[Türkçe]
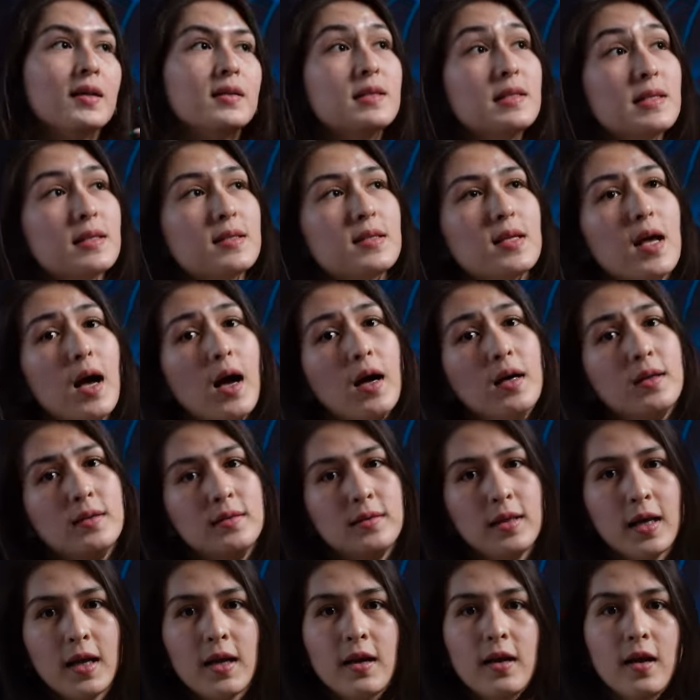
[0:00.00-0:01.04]

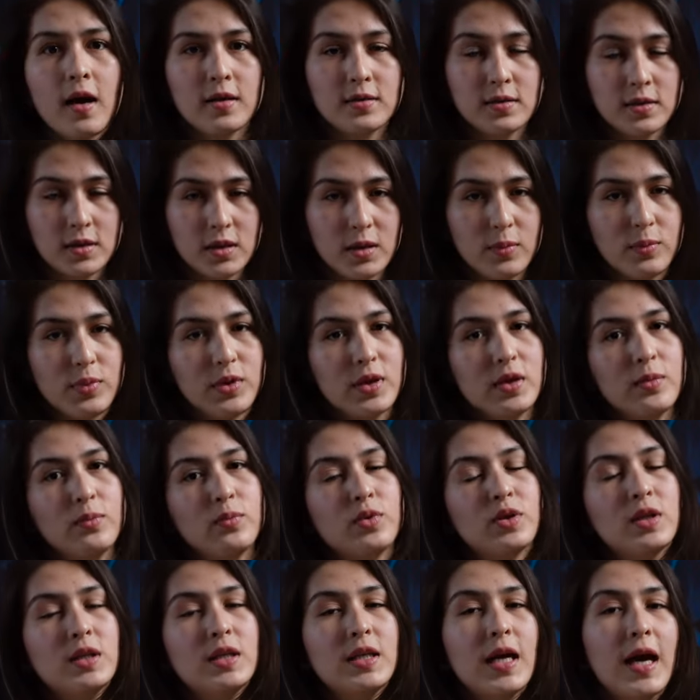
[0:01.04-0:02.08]
design, nail art gibi
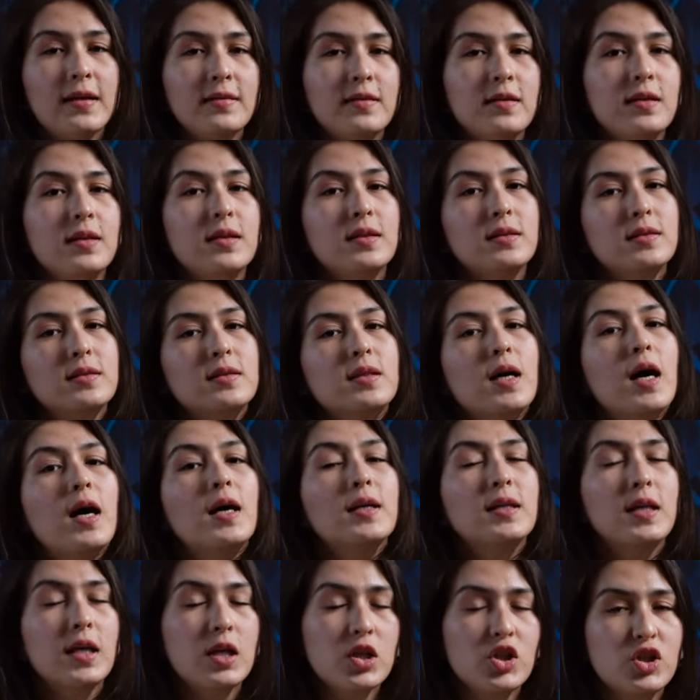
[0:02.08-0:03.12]
bir kendilerini daha
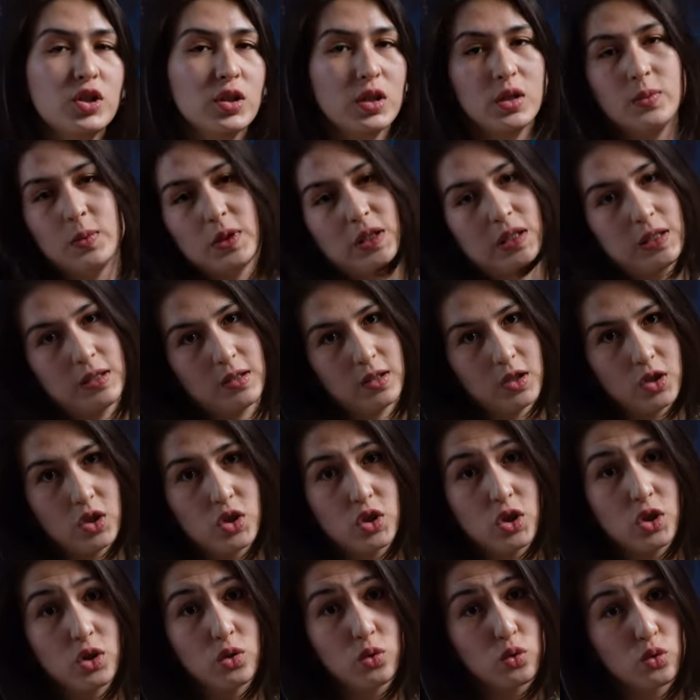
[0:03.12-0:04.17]
geliştiremedikleri
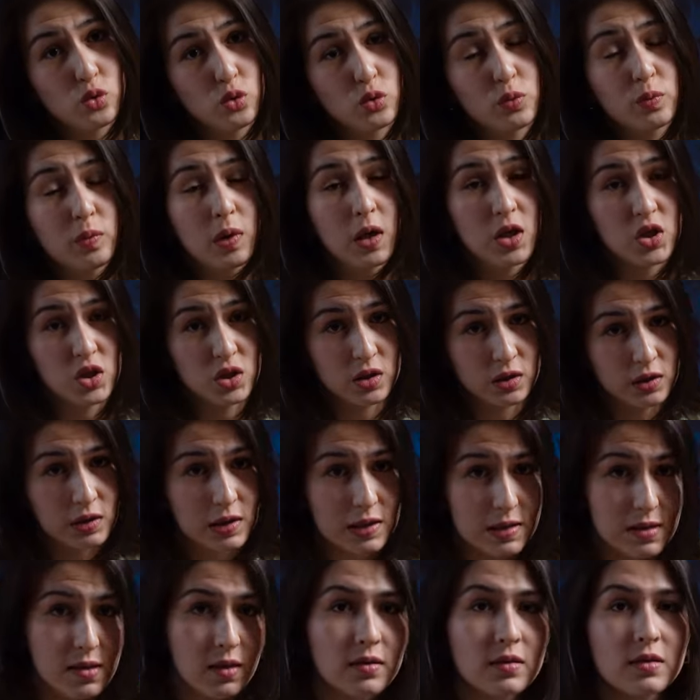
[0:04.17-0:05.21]
için düşük maaş
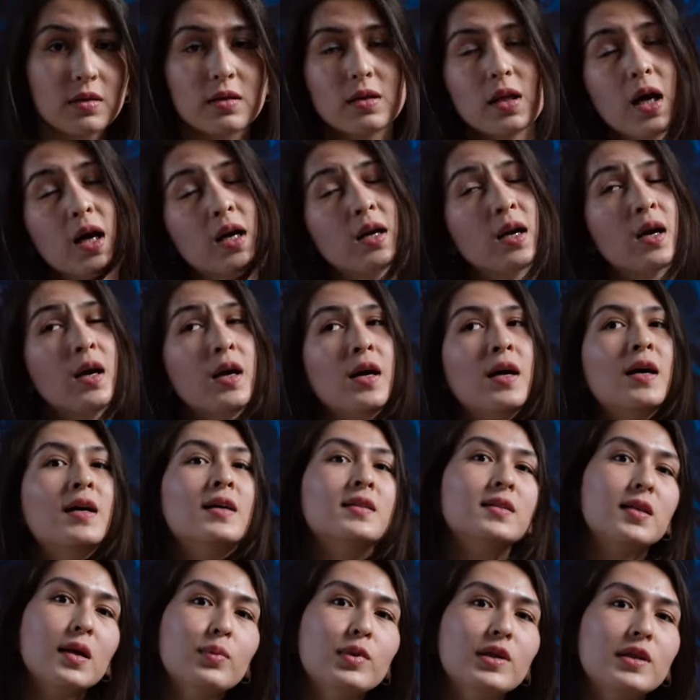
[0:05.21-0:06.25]
kazanırlar.
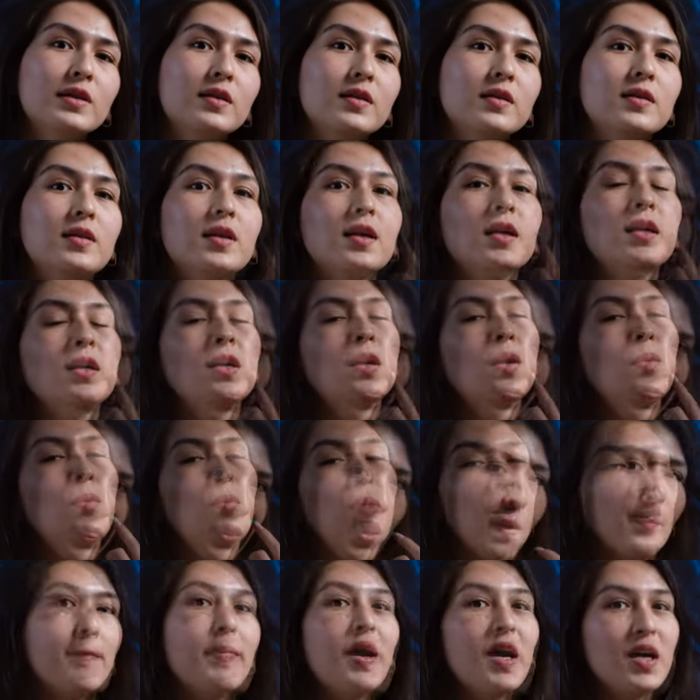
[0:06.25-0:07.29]
Tabii ki de
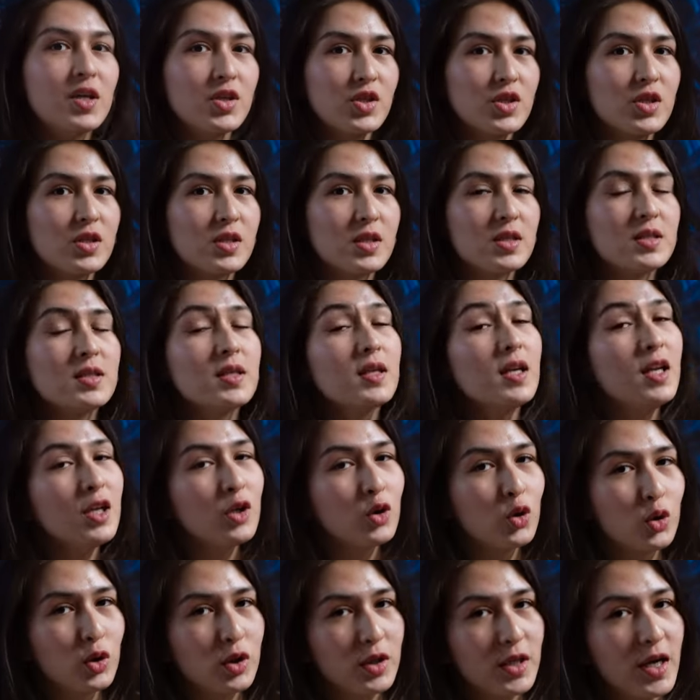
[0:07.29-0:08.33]
maaşınız
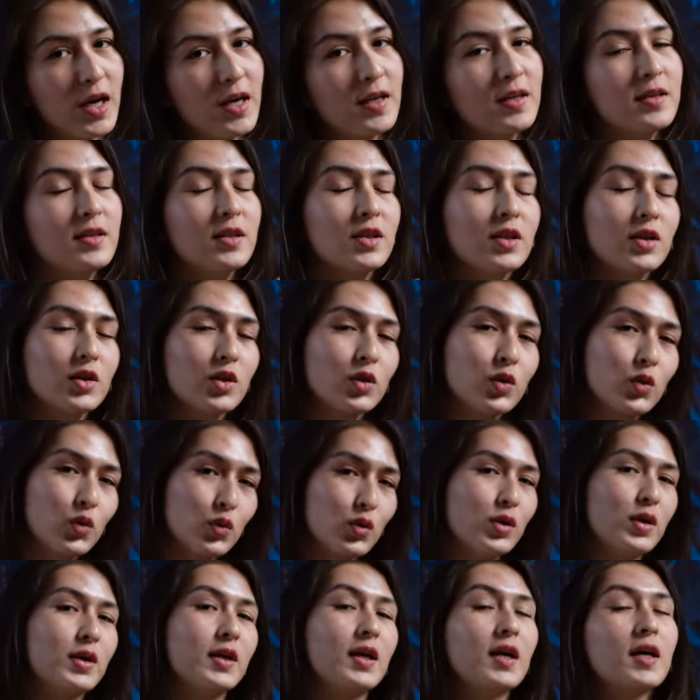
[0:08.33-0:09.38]
ilk olarak
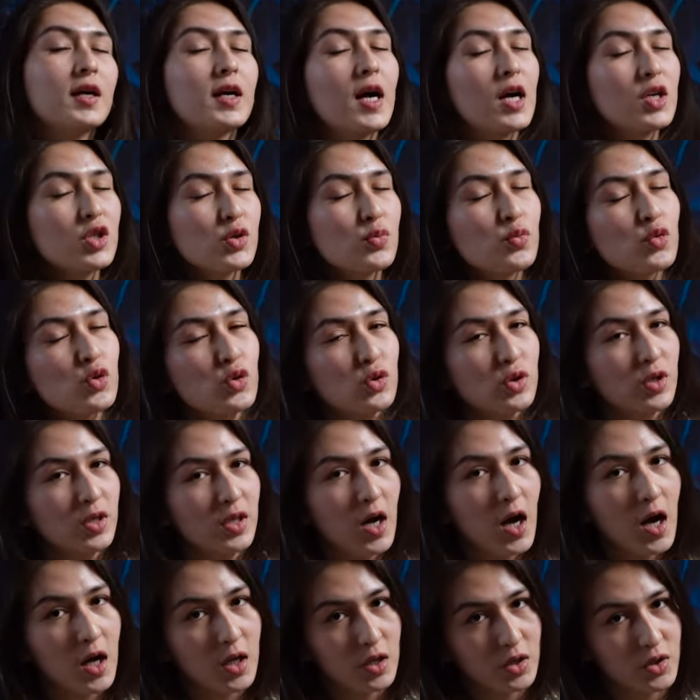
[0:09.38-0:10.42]
günlük kaç
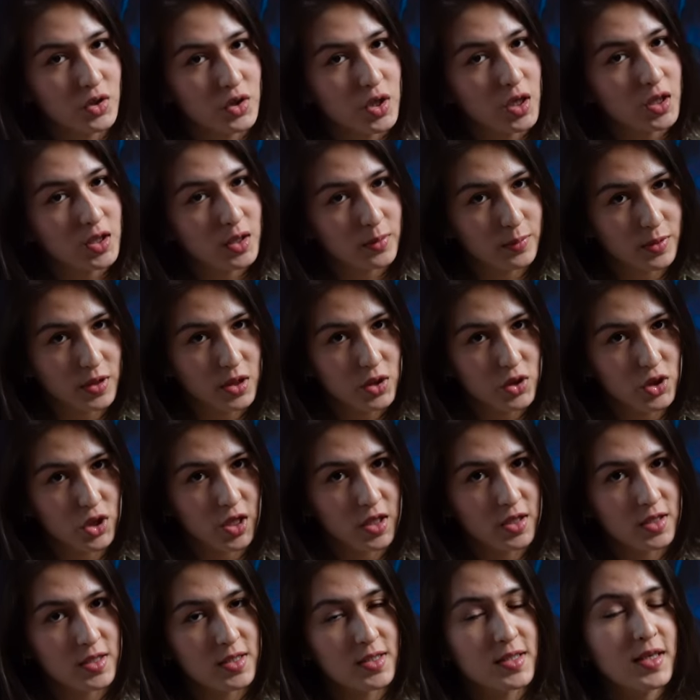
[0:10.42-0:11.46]
müşteri al,
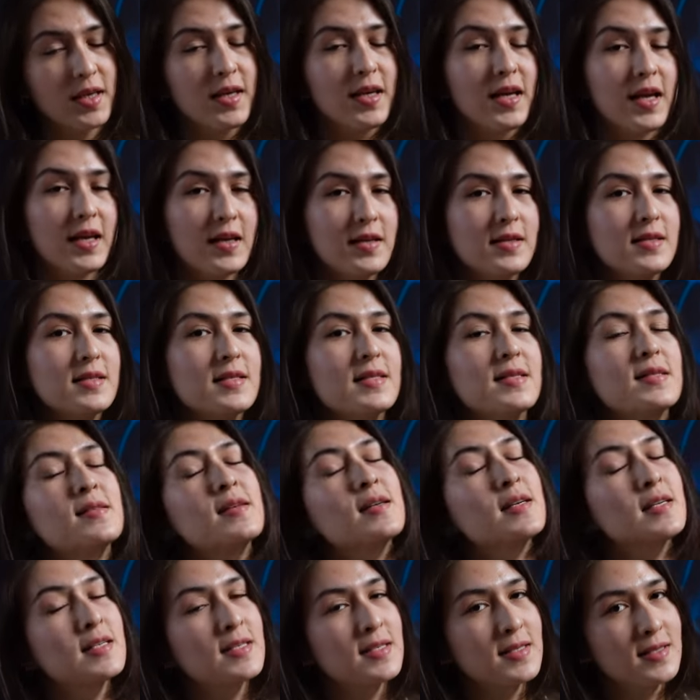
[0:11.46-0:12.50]
alabileceğinize, elinizin
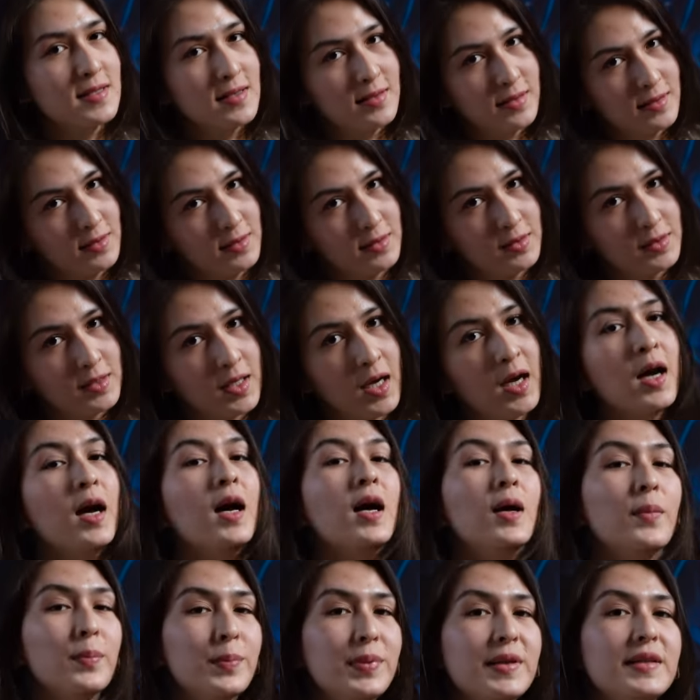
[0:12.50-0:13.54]
hızlılığına,
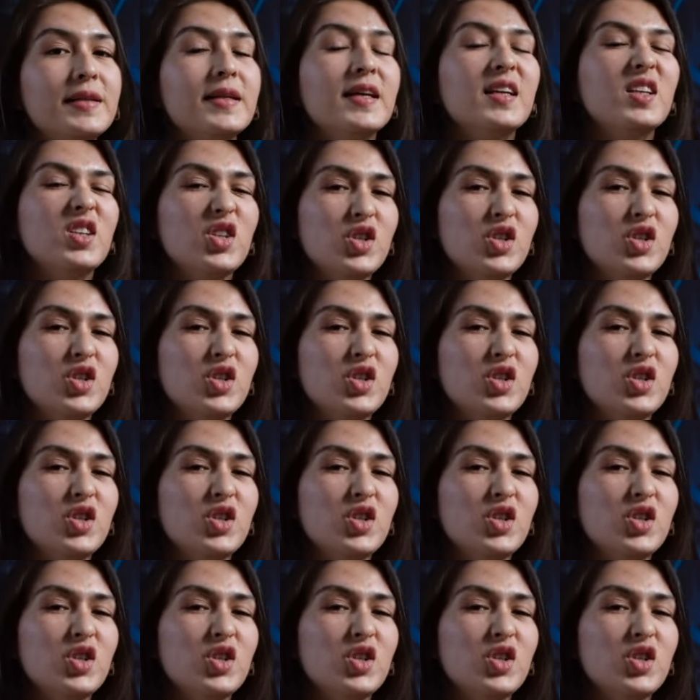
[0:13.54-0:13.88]
bir de